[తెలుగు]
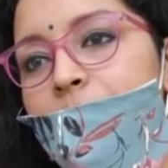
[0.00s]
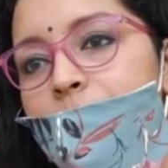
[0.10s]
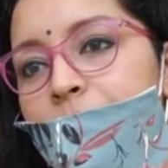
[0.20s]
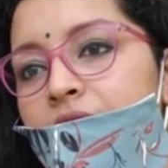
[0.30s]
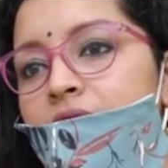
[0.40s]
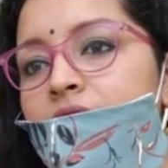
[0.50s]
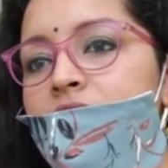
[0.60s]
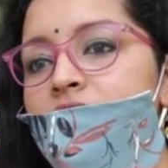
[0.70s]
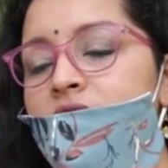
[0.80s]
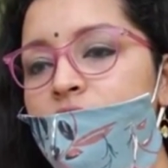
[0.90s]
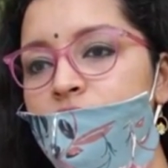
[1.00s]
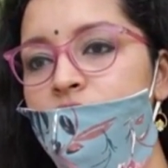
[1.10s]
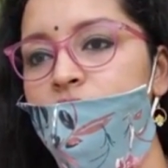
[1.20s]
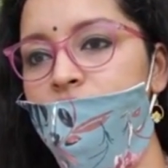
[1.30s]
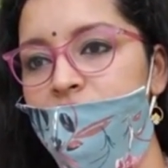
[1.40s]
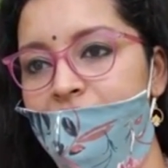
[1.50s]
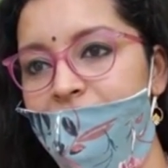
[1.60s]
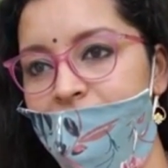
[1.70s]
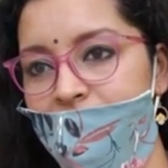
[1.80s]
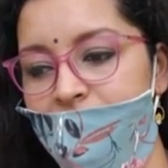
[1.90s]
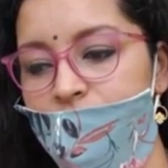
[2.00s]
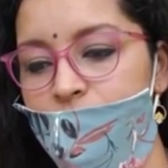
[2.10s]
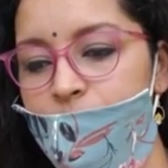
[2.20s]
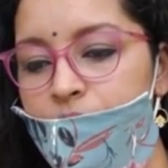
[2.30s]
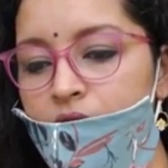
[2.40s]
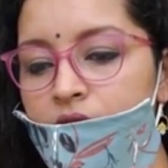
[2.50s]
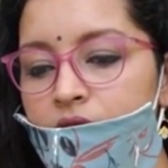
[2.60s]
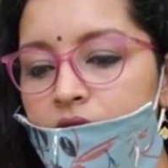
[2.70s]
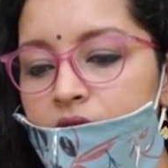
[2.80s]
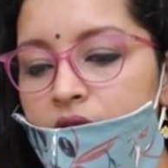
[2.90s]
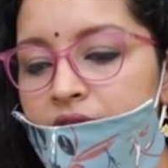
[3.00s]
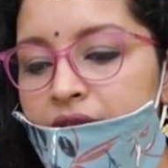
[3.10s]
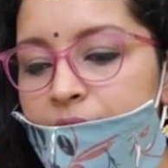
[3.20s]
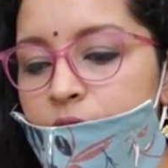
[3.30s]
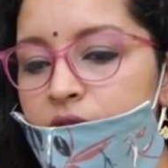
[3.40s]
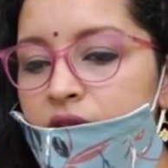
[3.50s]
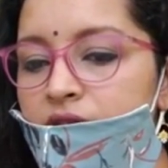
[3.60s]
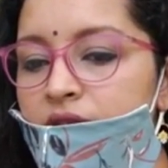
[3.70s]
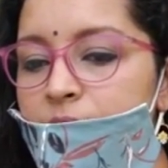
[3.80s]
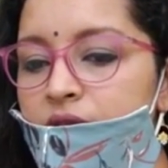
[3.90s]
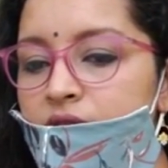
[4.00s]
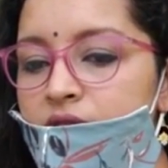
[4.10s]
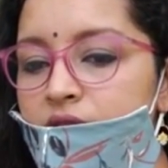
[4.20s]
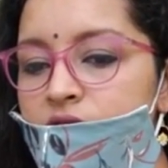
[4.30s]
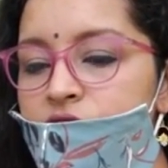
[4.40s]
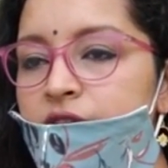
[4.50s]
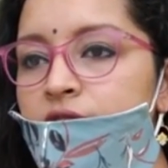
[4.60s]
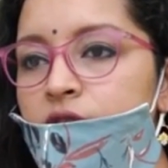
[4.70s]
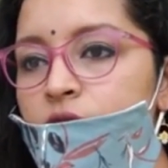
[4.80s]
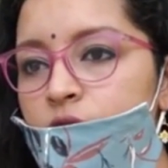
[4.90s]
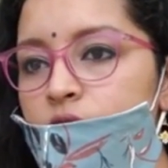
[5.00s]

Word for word: ఎంపీ uh, సంతోష్ గారు స్టార్ట్ చేశారు ఏమైపోయిందంటే మనకి చెట్లు